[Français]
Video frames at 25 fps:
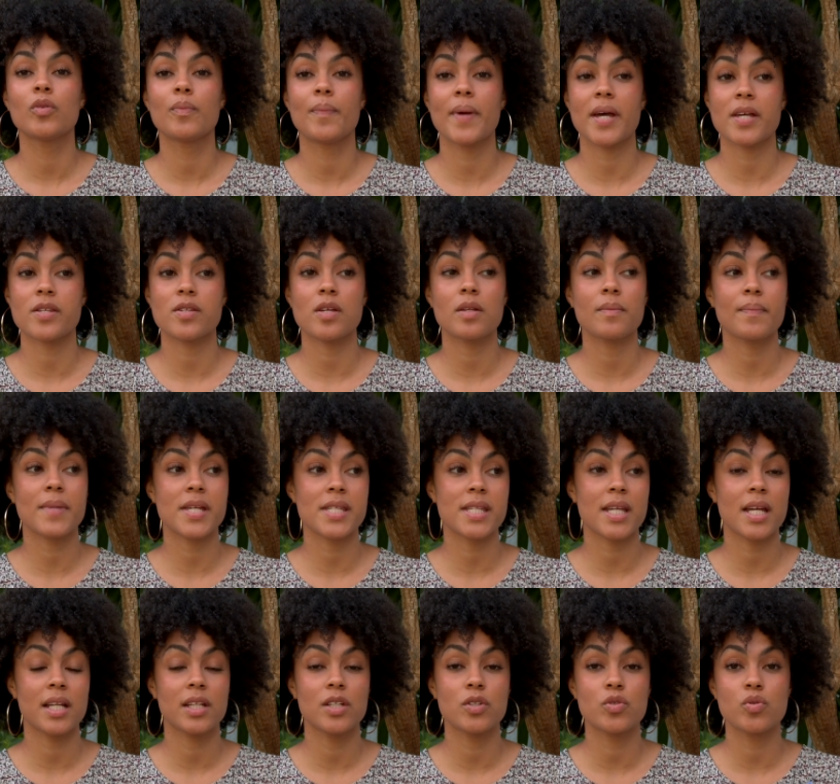une personne
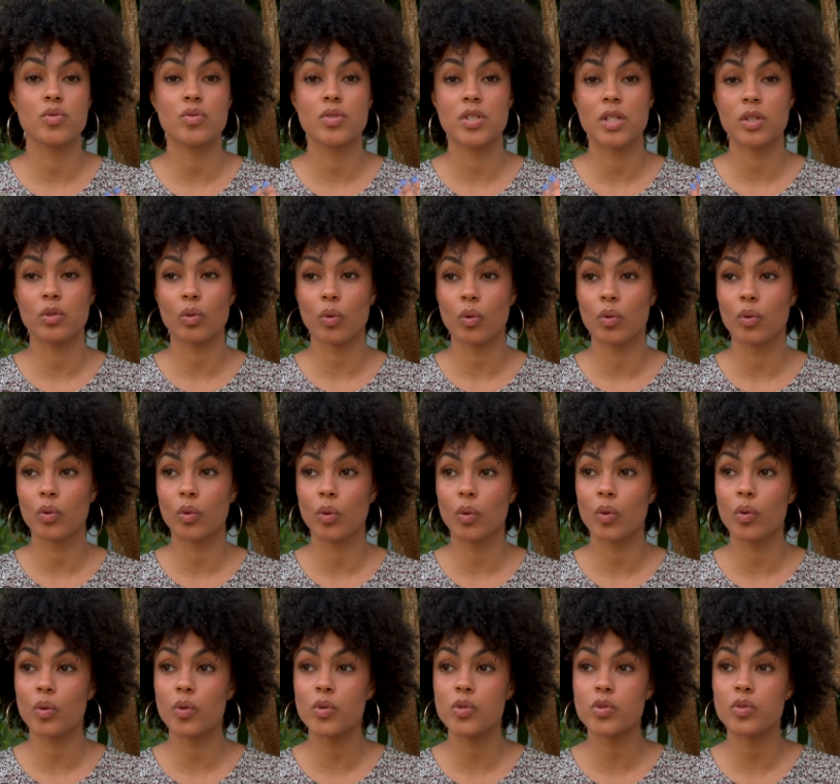parce qu'elle est jugée trop
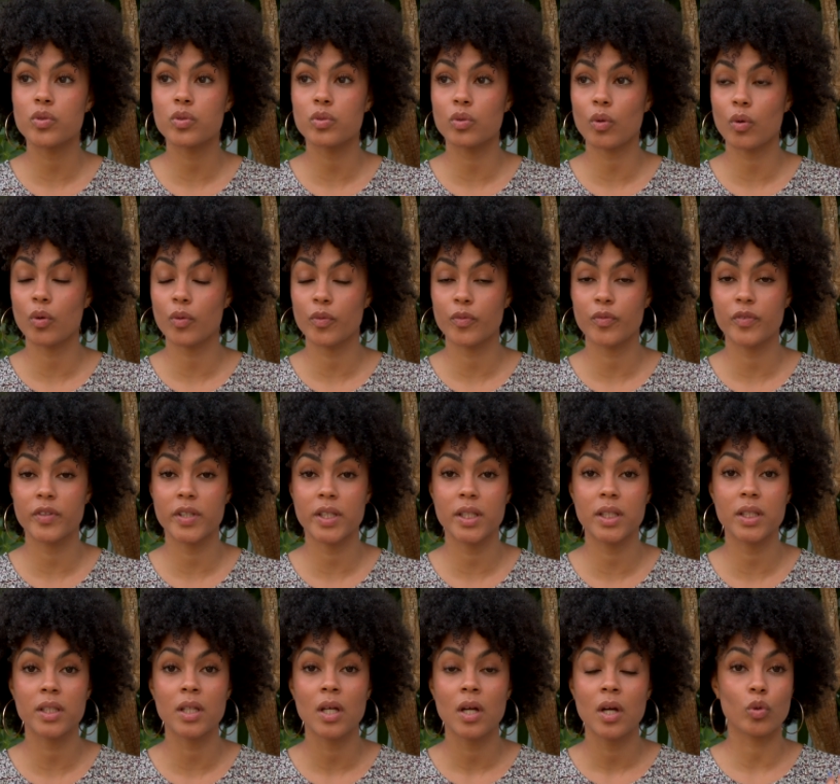grosse, trop
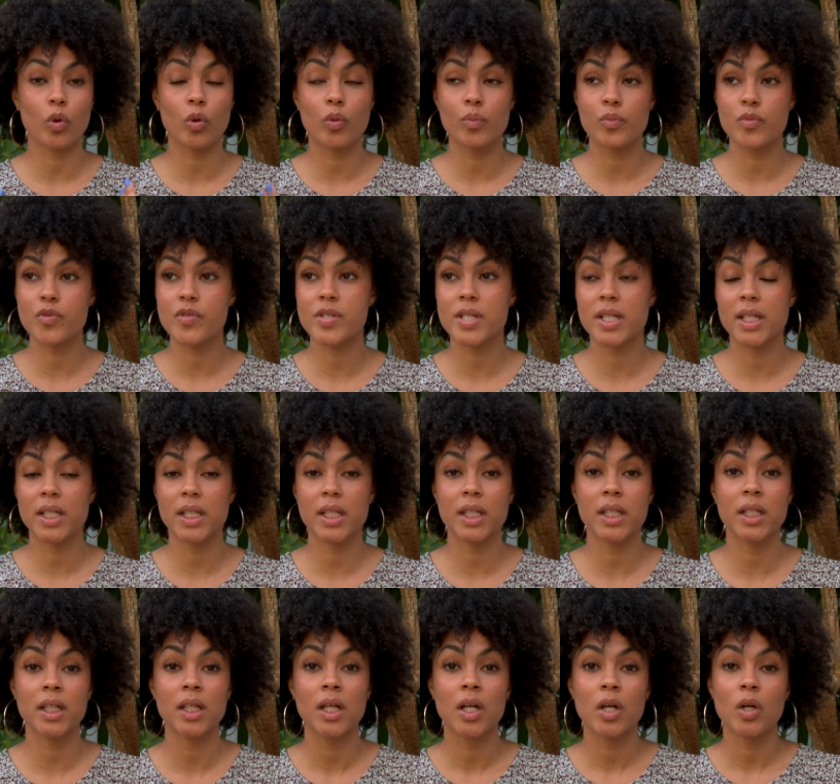fine, trop
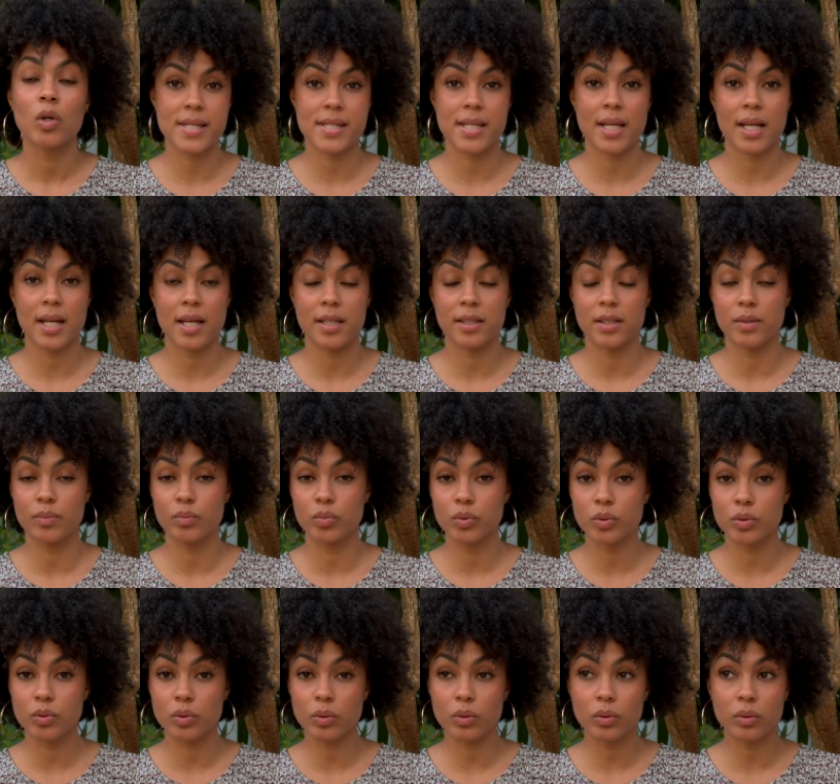musclée, parce qu'elle a des
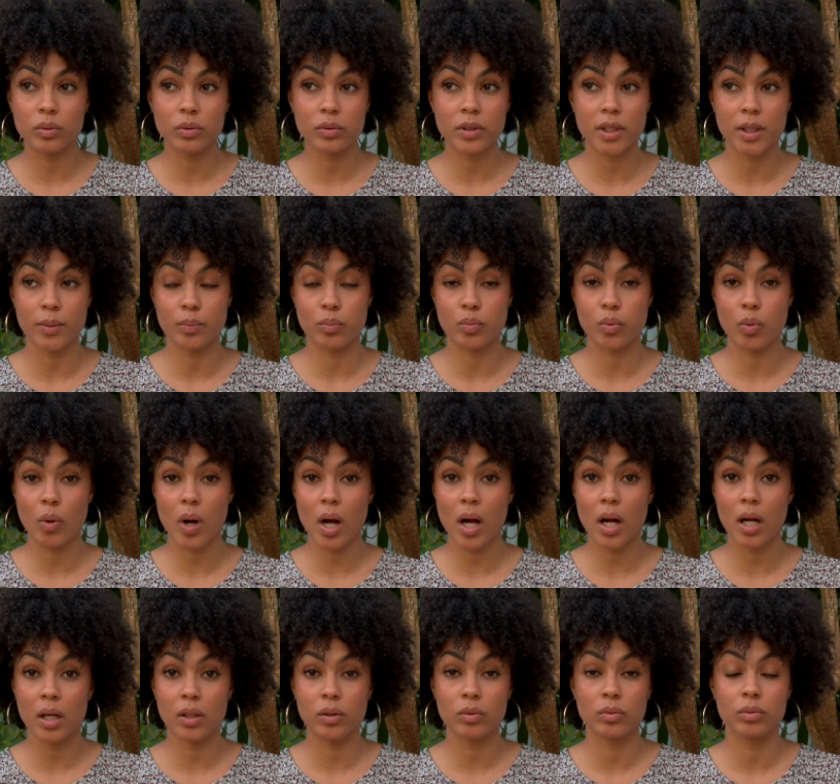boutons, des
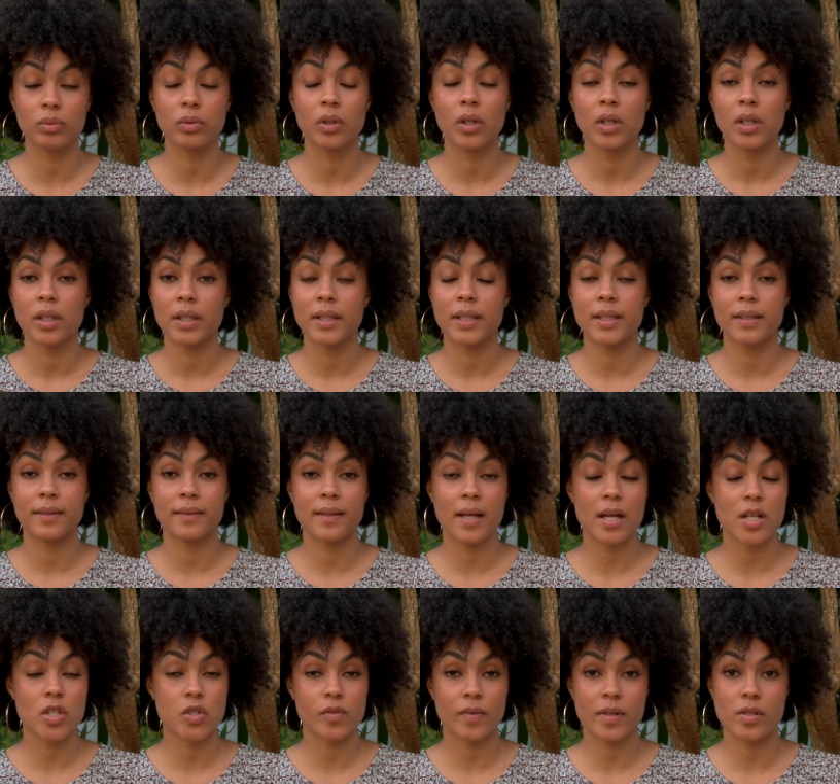poils ou des
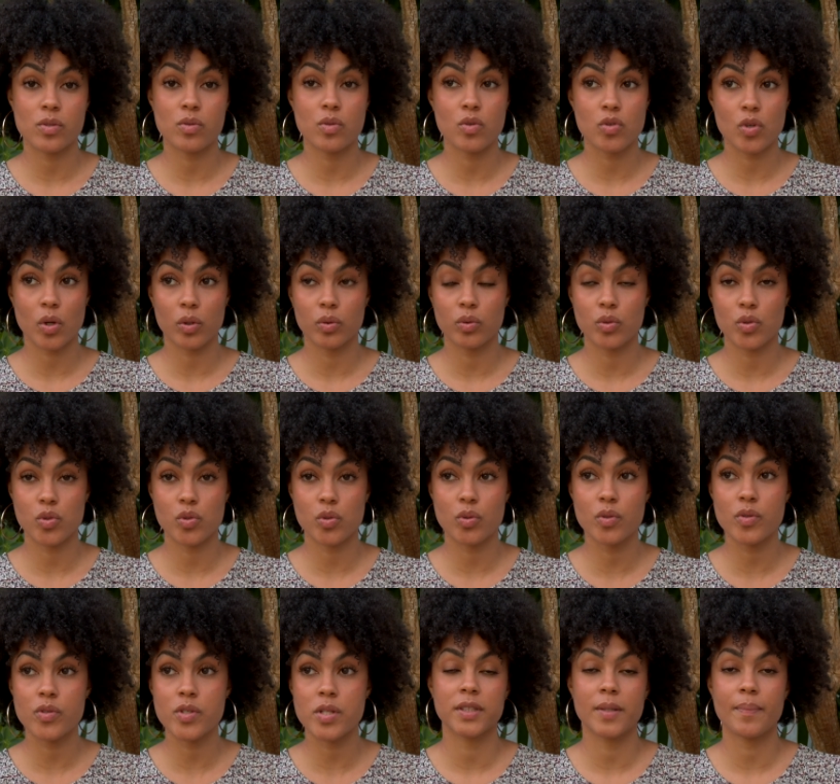taches, enfin ce genre de
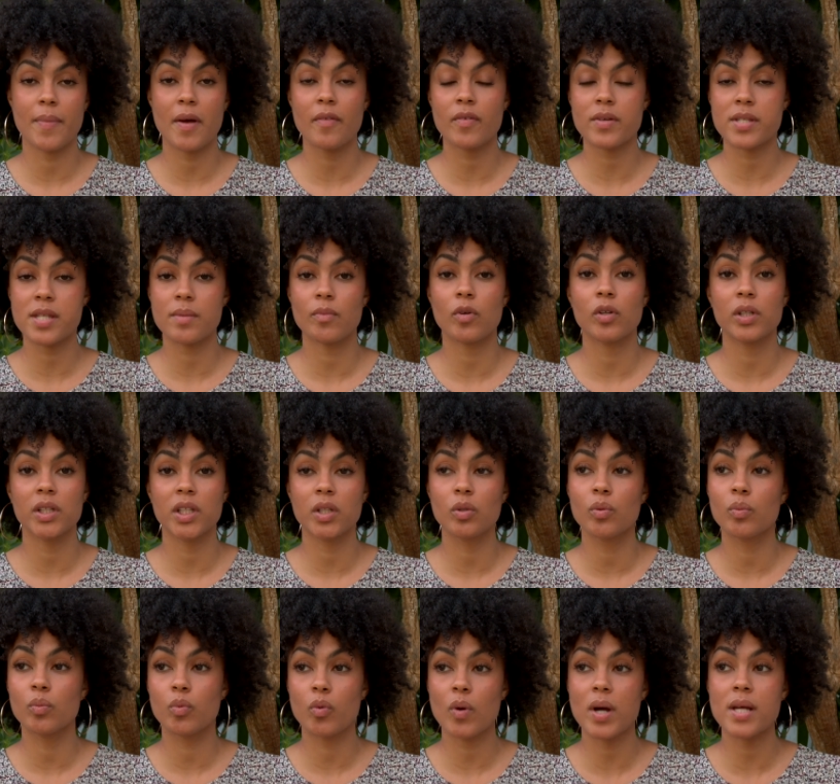choses. C'est pas forcément
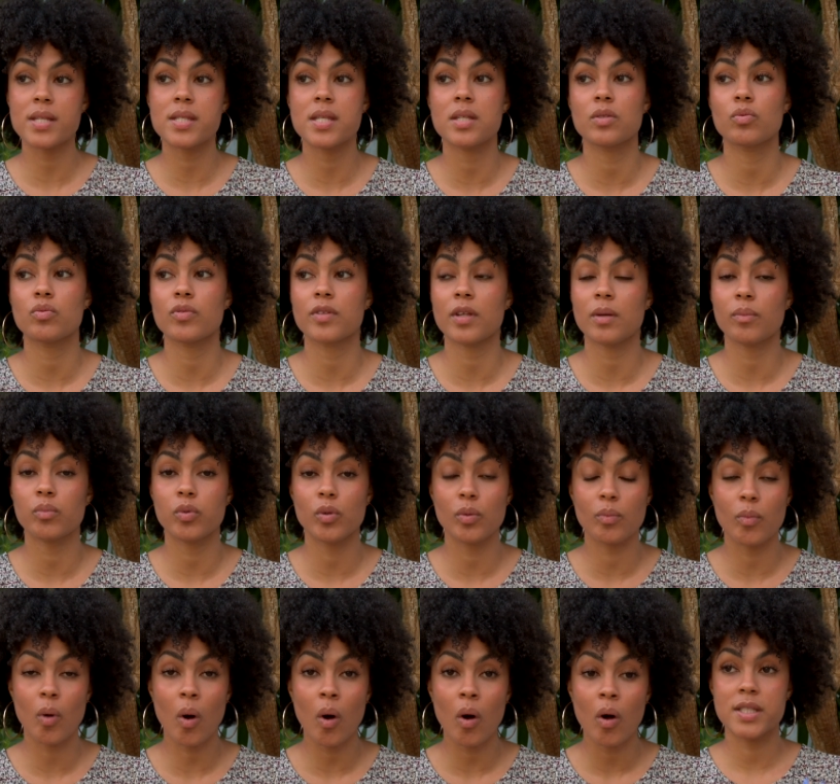lié au poids, c'est tout
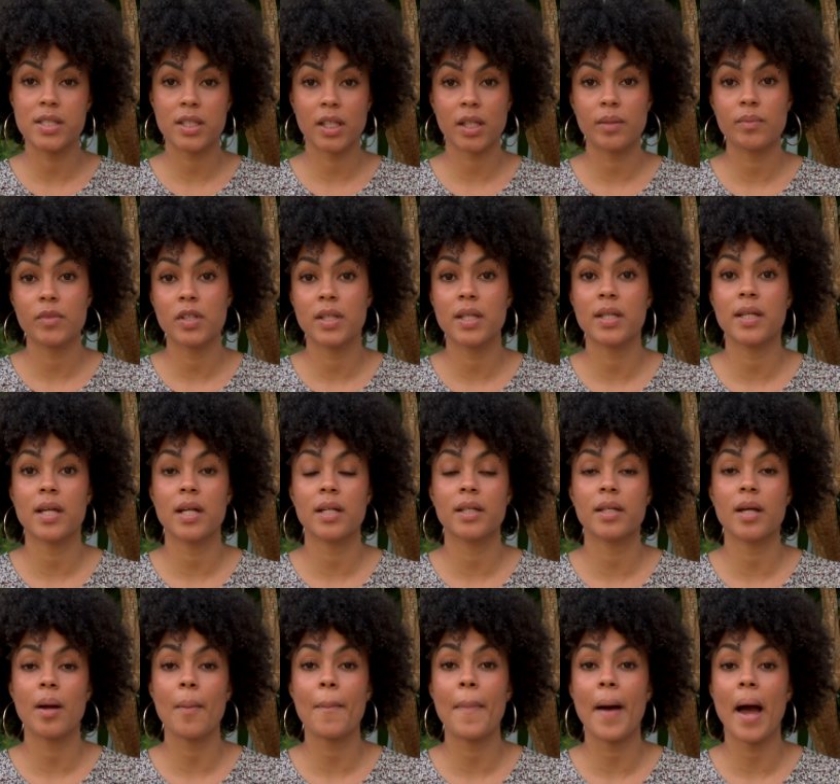simplement discriminer
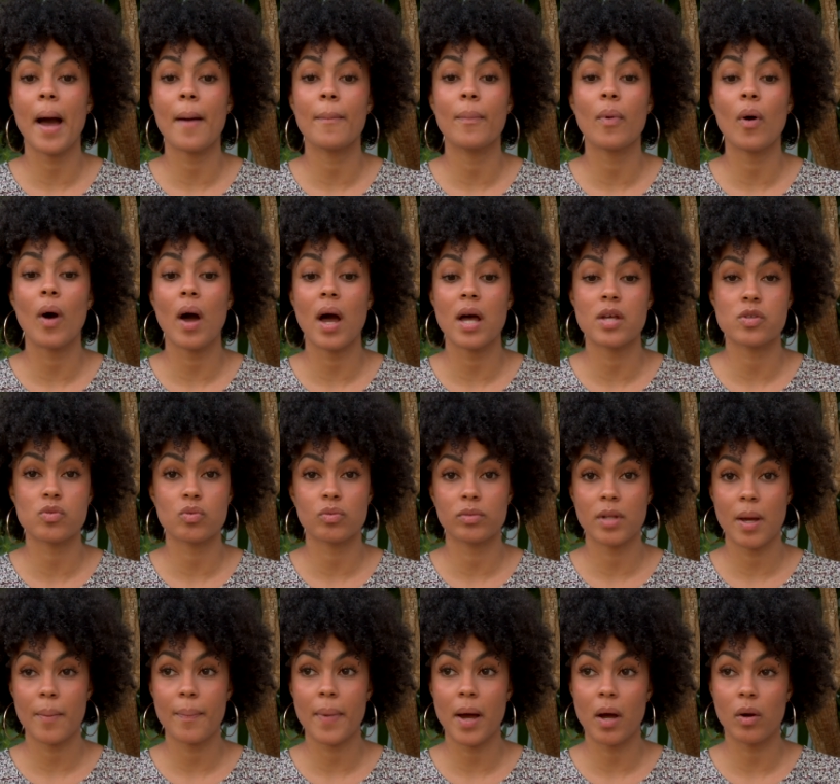quelqu'un par rapport à
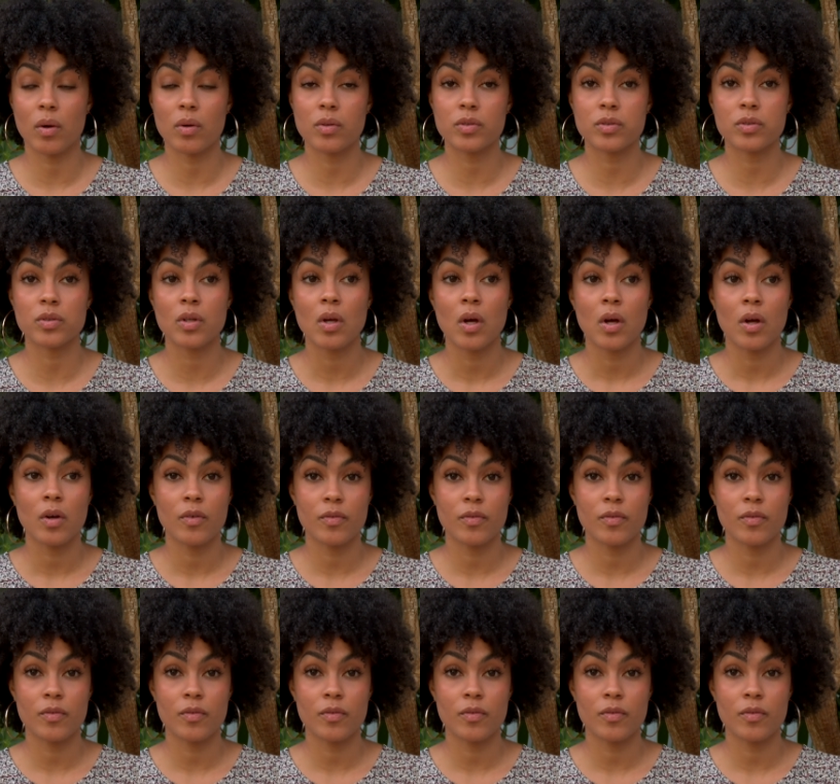son apparence